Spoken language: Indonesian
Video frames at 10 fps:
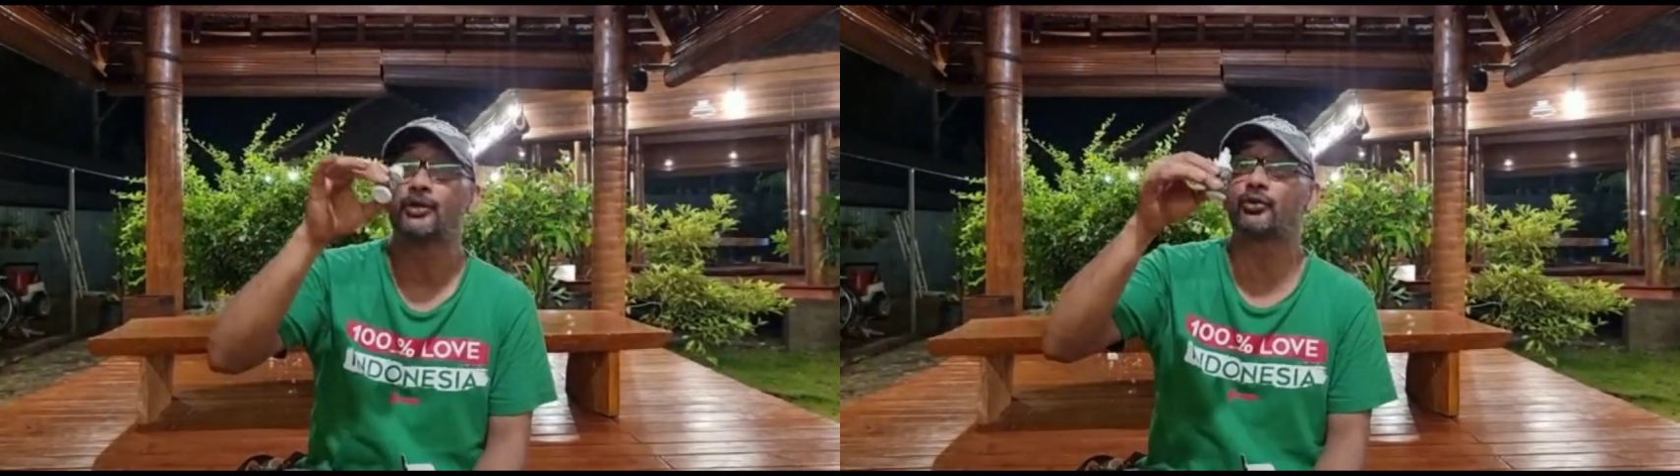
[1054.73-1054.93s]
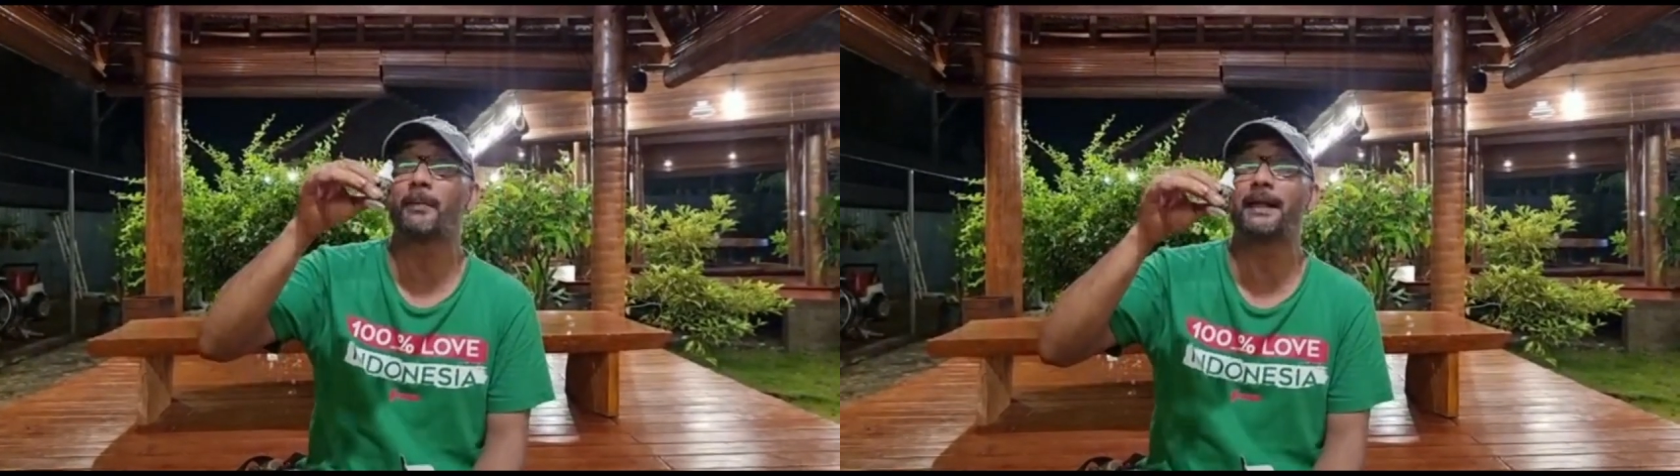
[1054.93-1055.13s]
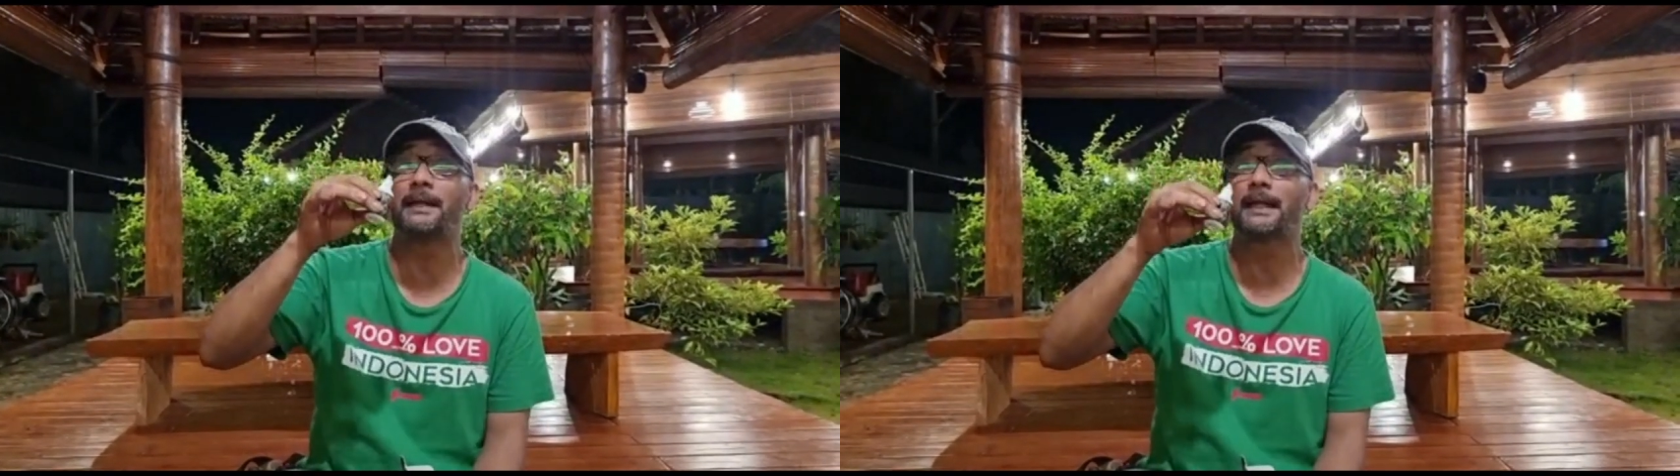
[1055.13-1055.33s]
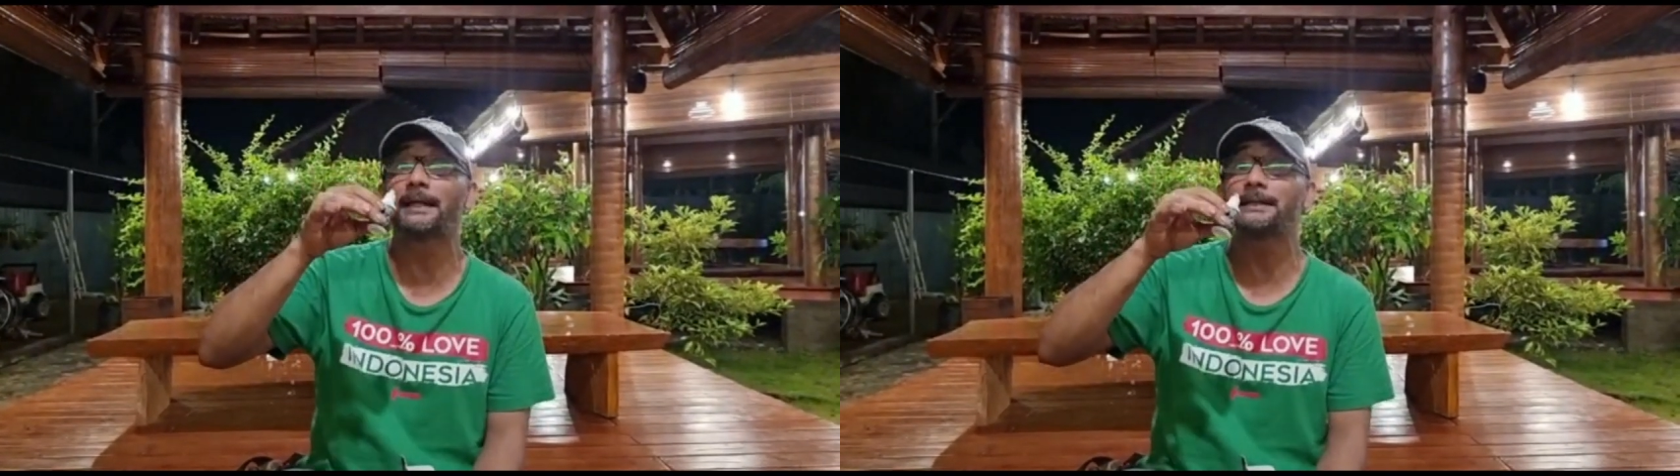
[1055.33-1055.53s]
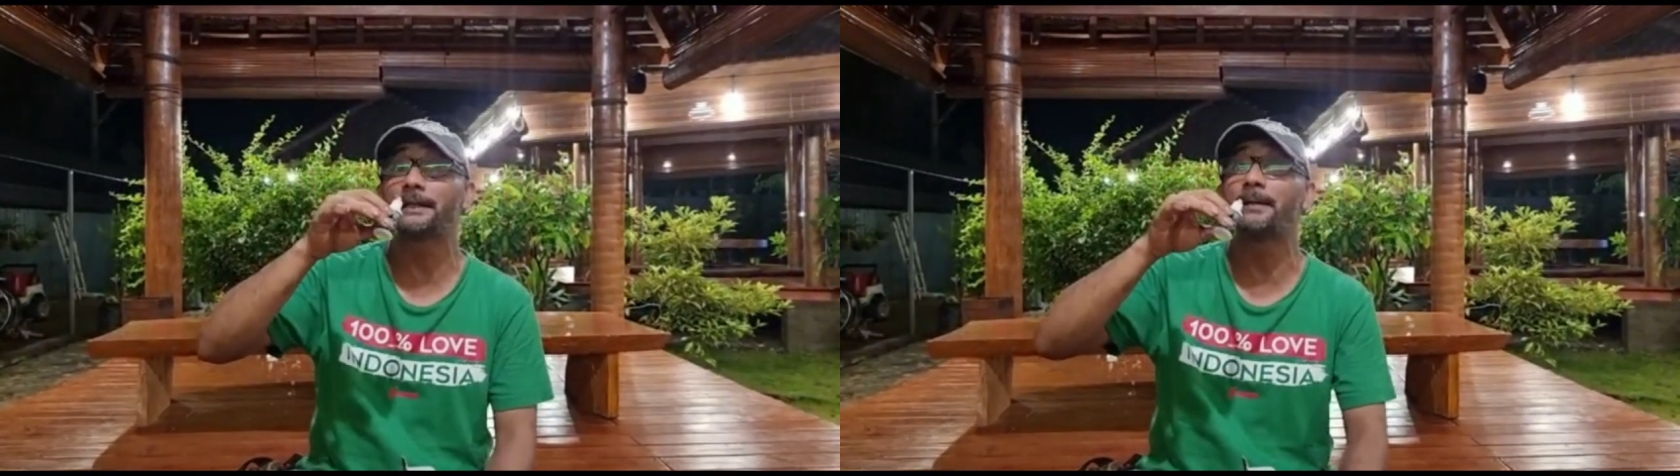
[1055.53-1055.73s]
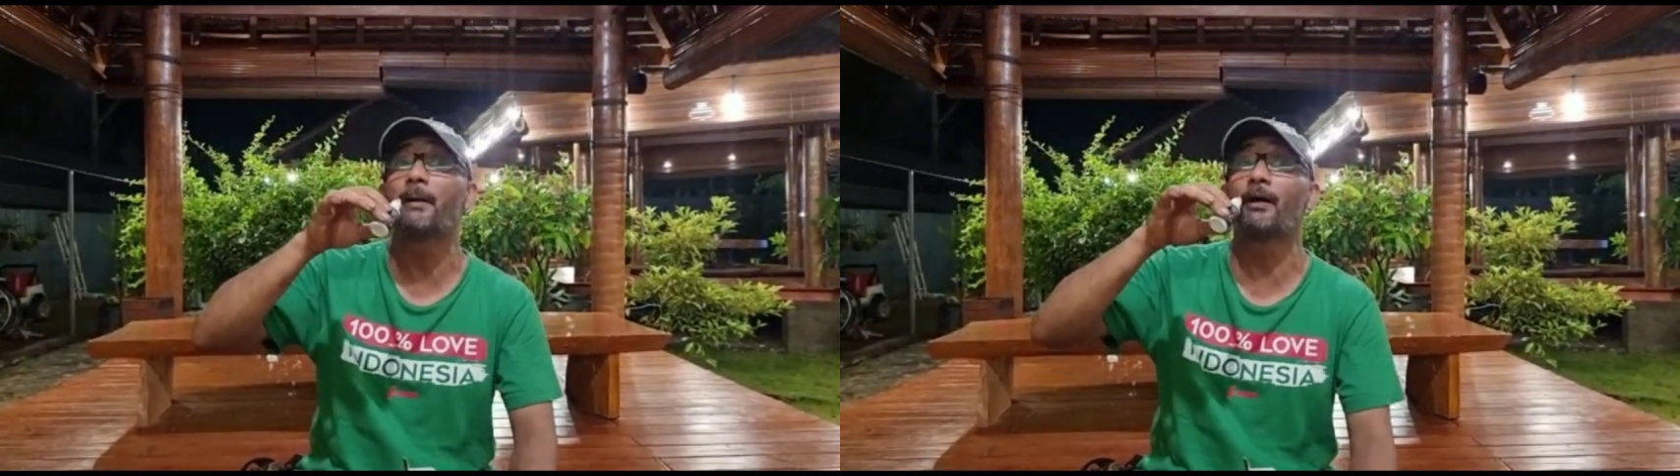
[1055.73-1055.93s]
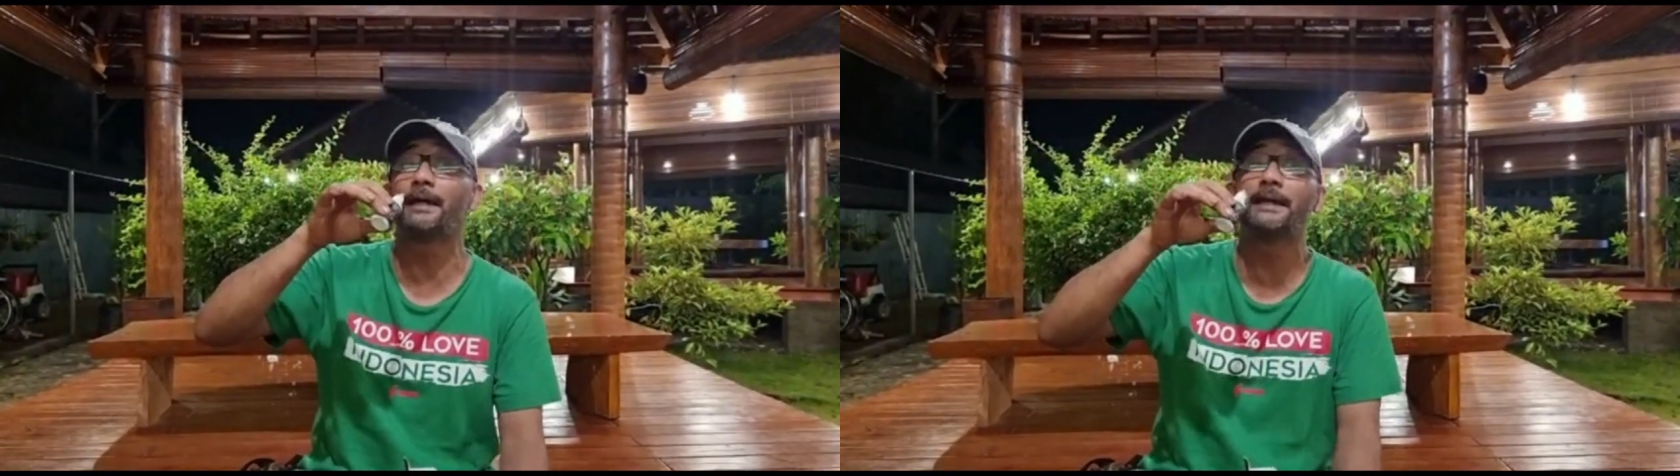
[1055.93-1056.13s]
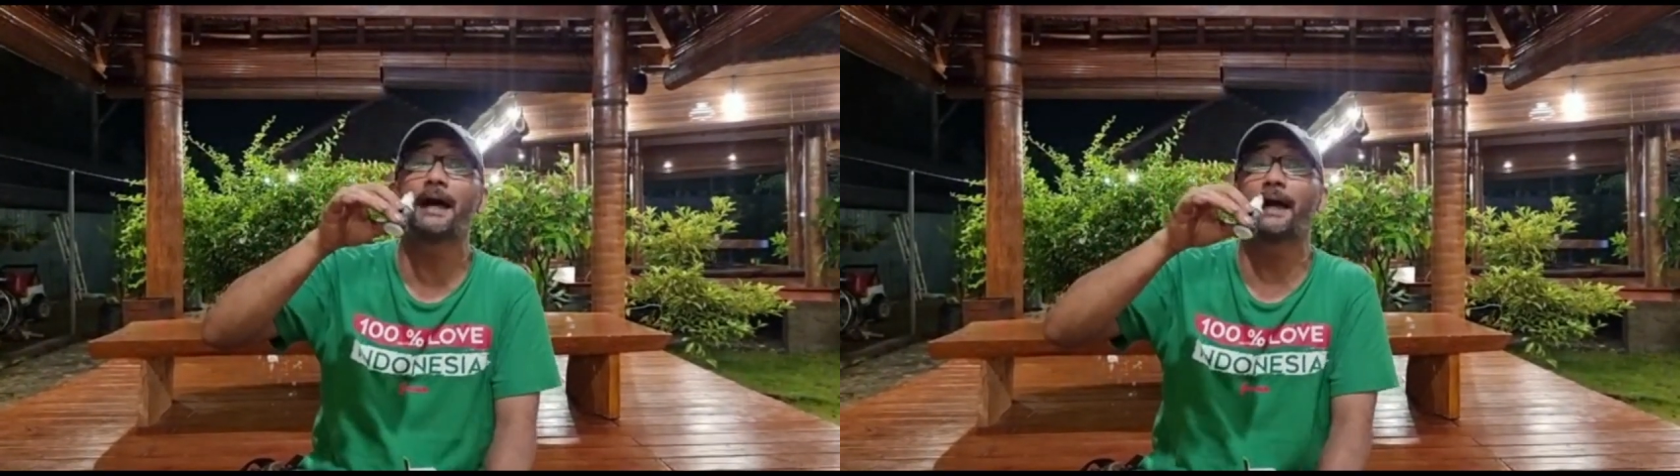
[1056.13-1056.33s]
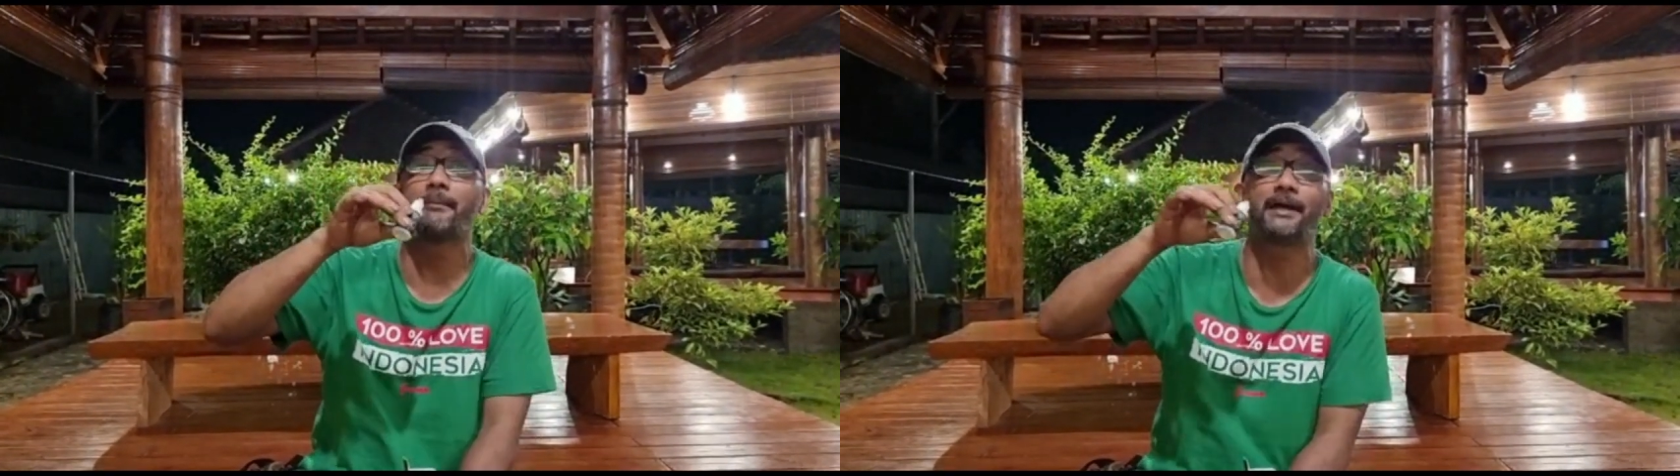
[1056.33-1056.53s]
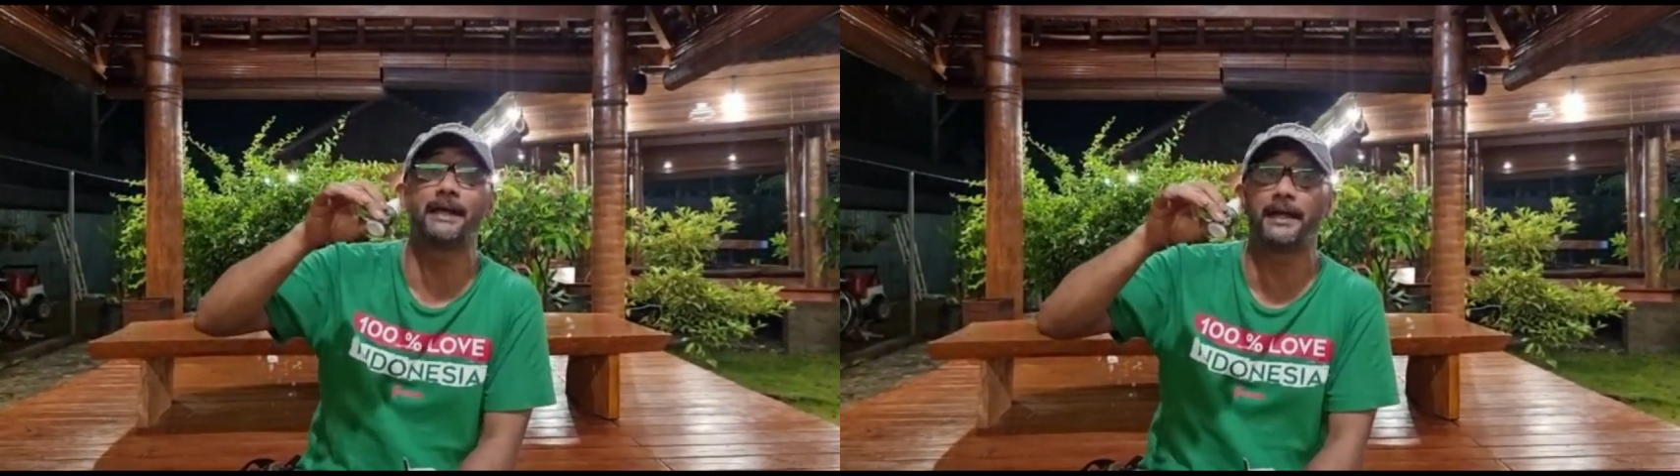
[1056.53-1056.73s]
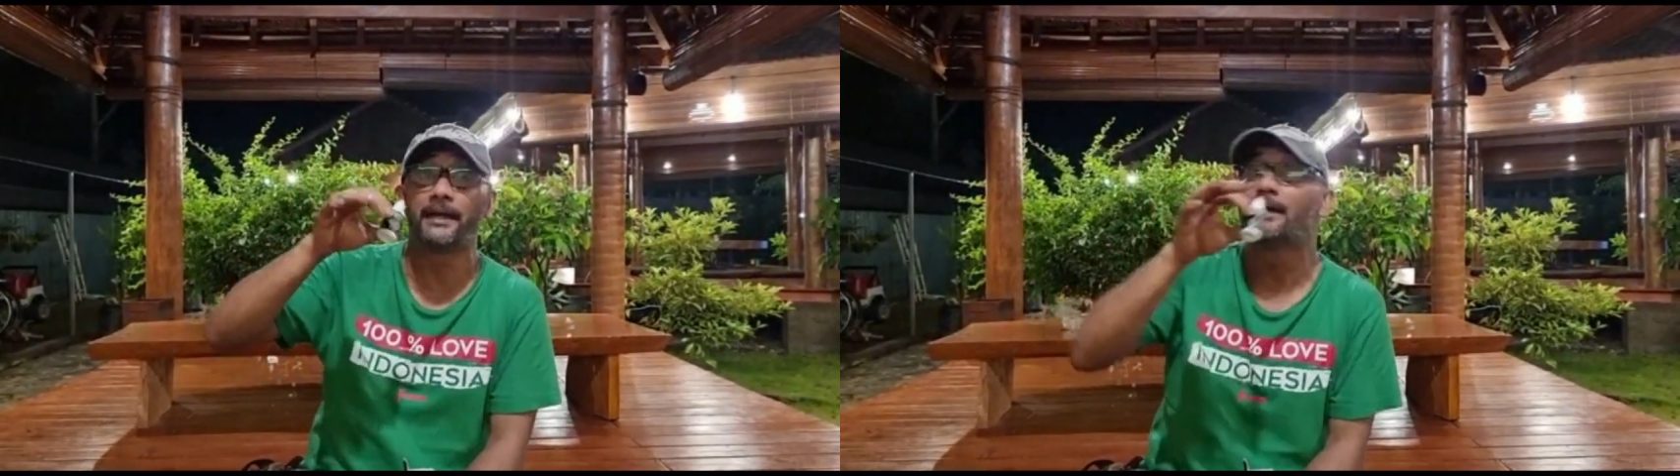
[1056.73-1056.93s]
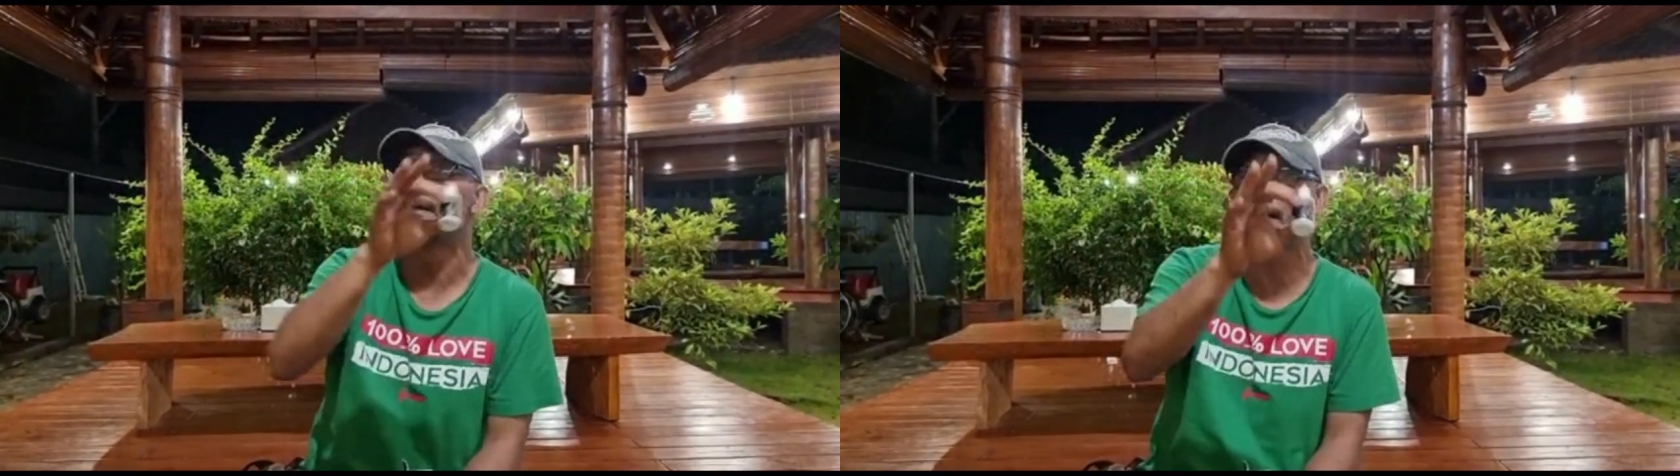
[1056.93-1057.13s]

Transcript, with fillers: Cuman ditetesin di bawah lidah kayak begini.